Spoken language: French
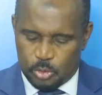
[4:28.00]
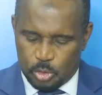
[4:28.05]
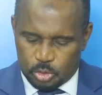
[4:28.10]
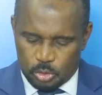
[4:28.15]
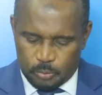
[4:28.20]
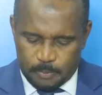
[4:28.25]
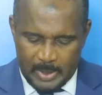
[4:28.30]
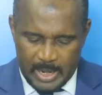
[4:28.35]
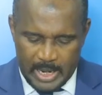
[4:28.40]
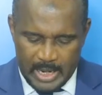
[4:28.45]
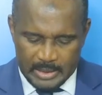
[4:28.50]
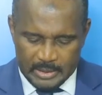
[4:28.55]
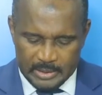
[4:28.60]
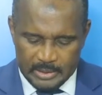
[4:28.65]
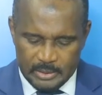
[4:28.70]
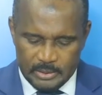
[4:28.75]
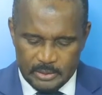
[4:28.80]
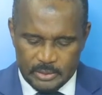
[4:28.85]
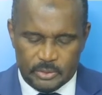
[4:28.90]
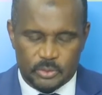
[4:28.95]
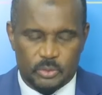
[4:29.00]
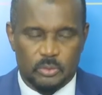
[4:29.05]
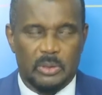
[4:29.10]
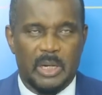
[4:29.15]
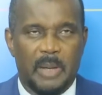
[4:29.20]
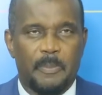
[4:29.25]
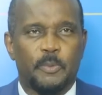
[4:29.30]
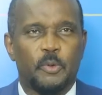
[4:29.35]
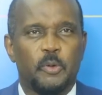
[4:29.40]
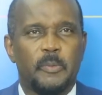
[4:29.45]
d'autre part, sur
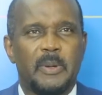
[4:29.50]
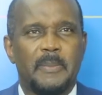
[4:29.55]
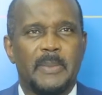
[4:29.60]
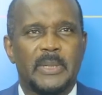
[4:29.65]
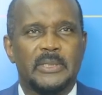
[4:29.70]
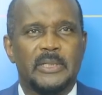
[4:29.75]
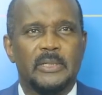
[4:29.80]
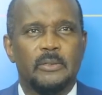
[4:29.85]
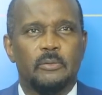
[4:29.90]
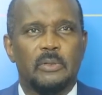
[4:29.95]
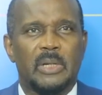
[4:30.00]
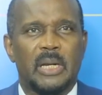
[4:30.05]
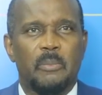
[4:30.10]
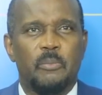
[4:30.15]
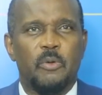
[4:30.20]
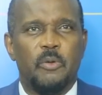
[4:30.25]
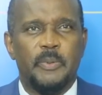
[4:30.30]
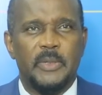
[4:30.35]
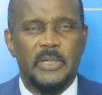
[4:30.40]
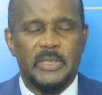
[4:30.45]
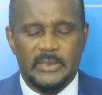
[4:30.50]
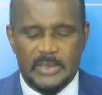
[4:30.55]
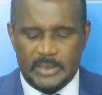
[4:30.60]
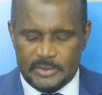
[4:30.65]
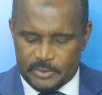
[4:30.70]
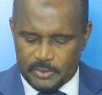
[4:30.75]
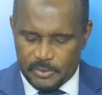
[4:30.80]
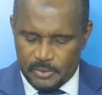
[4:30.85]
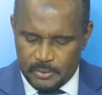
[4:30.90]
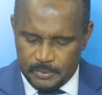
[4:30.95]
la problématique de la
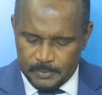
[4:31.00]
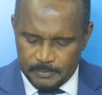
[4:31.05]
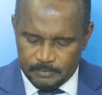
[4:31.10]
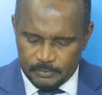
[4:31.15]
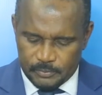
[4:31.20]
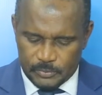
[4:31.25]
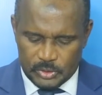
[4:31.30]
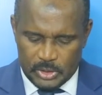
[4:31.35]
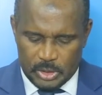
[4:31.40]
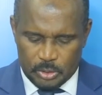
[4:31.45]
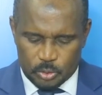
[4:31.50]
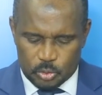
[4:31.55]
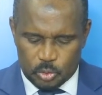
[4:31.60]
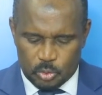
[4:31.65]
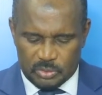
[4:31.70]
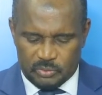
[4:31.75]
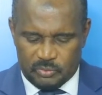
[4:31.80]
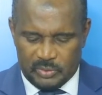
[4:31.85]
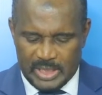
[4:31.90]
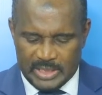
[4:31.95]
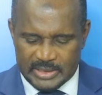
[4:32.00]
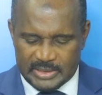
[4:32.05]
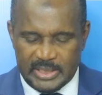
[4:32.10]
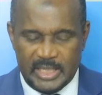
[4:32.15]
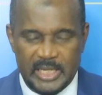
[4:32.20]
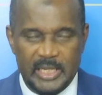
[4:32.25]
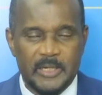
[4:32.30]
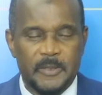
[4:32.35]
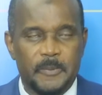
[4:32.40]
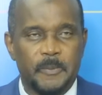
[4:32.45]
mobilisation des ressources
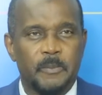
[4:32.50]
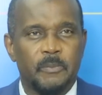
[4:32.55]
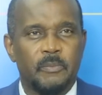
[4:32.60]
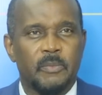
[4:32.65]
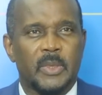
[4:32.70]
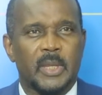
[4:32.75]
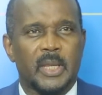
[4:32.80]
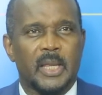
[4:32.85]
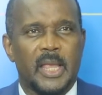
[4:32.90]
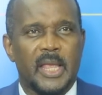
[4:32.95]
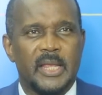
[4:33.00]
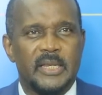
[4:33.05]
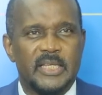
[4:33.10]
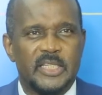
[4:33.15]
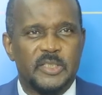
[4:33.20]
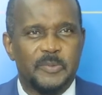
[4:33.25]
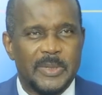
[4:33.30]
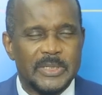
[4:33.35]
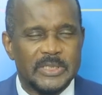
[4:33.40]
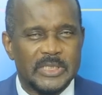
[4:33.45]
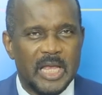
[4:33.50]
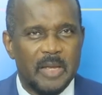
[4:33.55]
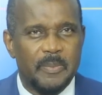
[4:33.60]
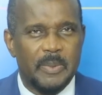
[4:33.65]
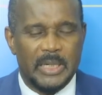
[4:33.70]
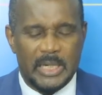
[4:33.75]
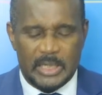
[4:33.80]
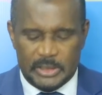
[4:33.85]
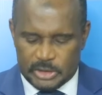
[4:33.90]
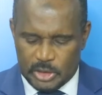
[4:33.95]
financières
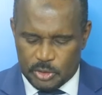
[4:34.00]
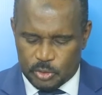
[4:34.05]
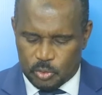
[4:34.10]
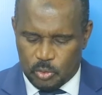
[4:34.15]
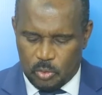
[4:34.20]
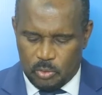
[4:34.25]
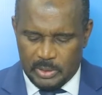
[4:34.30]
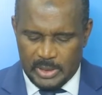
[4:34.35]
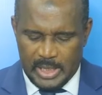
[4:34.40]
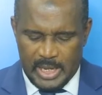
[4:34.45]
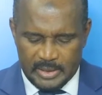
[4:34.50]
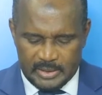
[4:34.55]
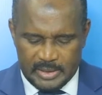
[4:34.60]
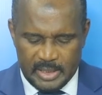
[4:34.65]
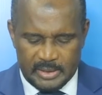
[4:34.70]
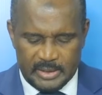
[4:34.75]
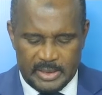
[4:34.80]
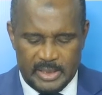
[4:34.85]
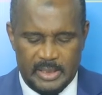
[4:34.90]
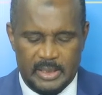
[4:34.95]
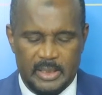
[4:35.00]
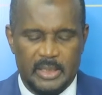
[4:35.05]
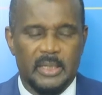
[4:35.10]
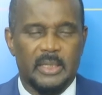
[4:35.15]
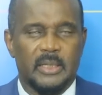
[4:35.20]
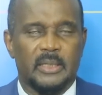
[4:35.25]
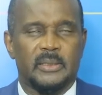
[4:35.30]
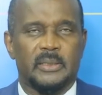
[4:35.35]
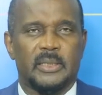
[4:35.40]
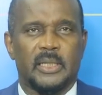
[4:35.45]
indispensable à la gestion intégrée
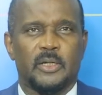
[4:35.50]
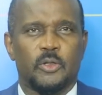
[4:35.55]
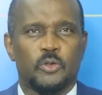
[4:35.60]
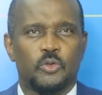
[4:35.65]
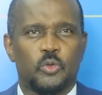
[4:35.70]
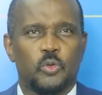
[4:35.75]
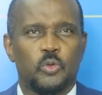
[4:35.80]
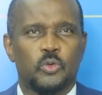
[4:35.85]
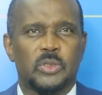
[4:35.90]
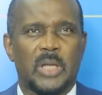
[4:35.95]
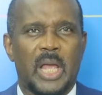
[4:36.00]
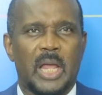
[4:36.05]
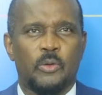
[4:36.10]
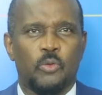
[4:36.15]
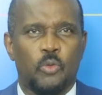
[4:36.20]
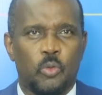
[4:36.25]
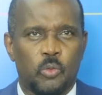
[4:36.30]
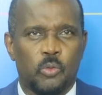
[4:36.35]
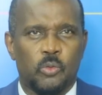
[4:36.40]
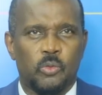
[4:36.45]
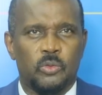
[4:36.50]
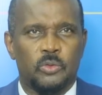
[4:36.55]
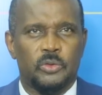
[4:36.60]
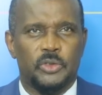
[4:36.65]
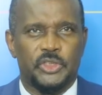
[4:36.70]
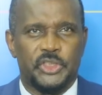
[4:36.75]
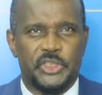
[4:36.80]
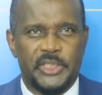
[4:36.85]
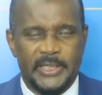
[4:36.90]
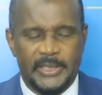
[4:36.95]
des ressources en eau,
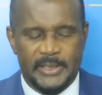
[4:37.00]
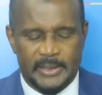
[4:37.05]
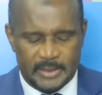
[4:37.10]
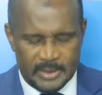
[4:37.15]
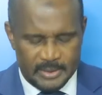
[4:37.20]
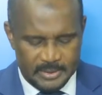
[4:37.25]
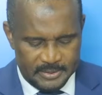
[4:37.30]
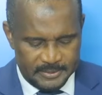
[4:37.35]
GIR.